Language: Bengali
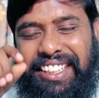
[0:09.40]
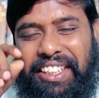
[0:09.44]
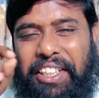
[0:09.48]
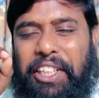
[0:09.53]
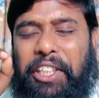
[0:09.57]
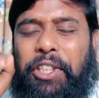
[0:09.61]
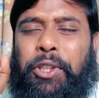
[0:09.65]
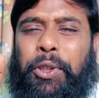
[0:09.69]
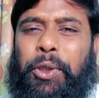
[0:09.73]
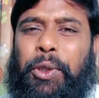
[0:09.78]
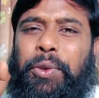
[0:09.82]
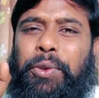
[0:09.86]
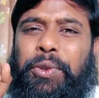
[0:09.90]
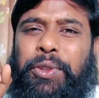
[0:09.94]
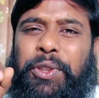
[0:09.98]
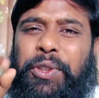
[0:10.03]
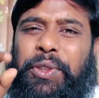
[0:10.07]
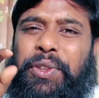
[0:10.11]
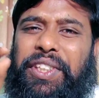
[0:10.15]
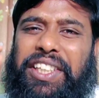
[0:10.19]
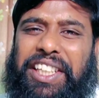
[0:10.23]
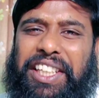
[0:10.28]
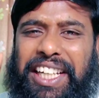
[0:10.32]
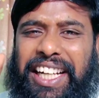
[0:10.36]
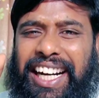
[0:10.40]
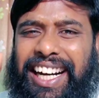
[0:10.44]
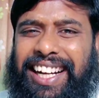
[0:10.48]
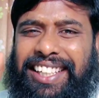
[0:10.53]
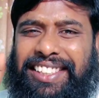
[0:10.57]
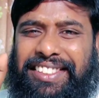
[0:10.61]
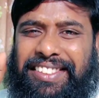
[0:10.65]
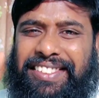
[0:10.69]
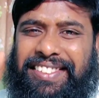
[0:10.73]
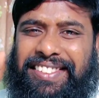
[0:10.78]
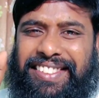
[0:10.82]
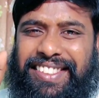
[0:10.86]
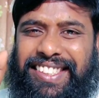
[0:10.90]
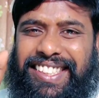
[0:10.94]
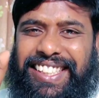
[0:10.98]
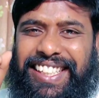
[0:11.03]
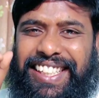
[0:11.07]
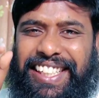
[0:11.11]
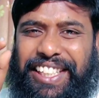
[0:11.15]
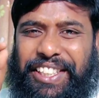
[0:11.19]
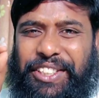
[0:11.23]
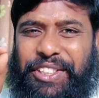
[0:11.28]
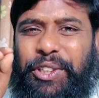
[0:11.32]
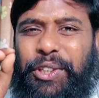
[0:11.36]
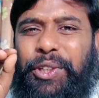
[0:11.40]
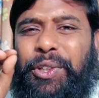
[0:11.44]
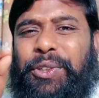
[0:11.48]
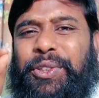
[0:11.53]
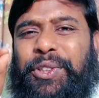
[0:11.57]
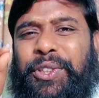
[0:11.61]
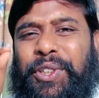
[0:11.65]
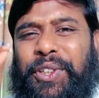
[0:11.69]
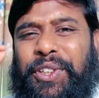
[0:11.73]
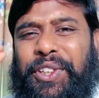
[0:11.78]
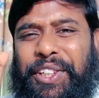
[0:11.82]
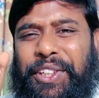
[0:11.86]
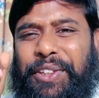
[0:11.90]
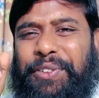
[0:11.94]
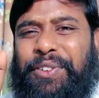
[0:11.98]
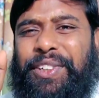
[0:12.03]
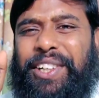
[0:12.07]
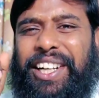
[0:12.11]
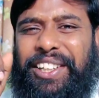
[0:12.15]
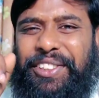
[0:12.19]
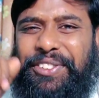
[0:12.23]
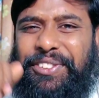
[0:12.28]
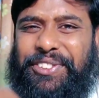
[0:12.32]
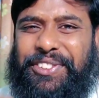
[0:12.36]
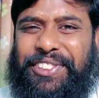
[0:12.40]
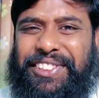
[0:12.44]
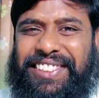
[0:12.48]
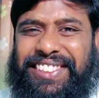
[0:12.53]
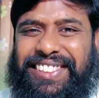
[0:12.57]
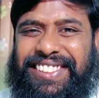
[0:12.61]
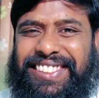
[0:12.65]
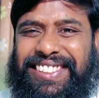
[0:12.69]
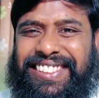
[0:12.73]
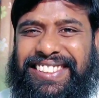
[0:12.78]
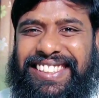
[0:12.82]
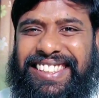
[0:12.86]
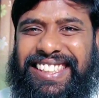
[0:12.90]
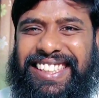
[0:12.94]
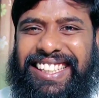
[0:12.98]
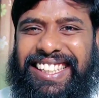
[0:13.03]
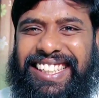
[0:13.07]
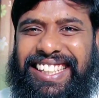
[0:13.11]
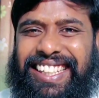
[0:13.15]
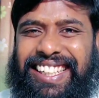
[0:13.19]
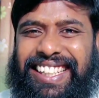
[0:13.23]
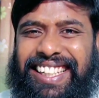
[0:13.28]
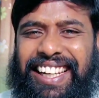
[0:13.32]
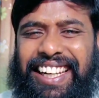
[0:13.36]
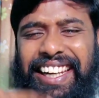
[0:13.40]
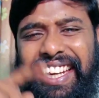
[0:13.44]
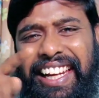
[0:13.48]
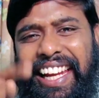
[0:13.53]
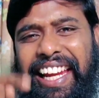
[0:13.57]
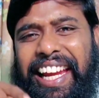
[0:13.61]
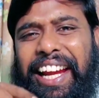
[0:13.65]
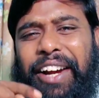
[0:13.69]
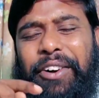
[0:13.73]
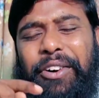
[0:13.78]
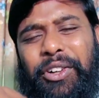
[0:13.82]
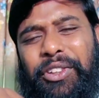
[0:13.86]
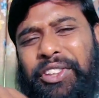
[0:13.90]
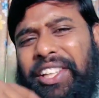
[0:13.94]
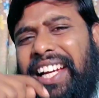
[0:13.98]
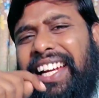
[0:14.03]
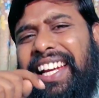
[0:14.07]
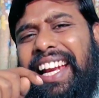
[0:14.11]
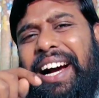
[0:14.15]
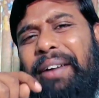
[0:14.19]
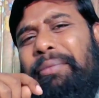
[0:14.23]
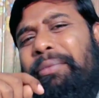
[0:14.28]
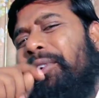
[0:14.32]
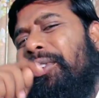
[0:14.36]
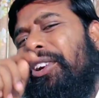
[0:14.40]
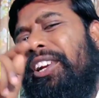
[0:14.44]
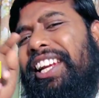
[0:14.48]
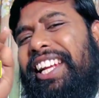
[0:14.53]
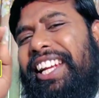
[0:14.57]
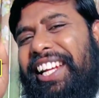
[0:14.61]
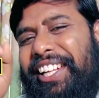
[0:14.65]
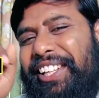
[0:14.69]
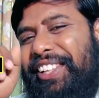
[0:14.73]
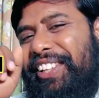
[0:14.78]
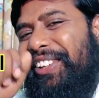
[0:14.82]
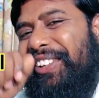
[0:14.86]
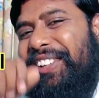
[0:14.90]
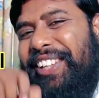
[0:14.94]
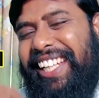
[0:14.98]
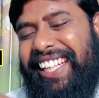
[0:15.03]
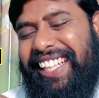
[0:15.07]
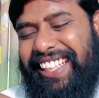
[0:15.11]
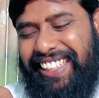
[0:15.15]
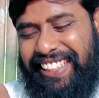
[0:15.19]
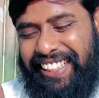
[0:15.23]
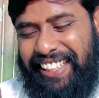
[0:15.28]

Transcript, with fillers: কিছু ঔষধি গাছ কিছু ঔষধি গুণাগুণ নিয়ে কথা না বললেই নয়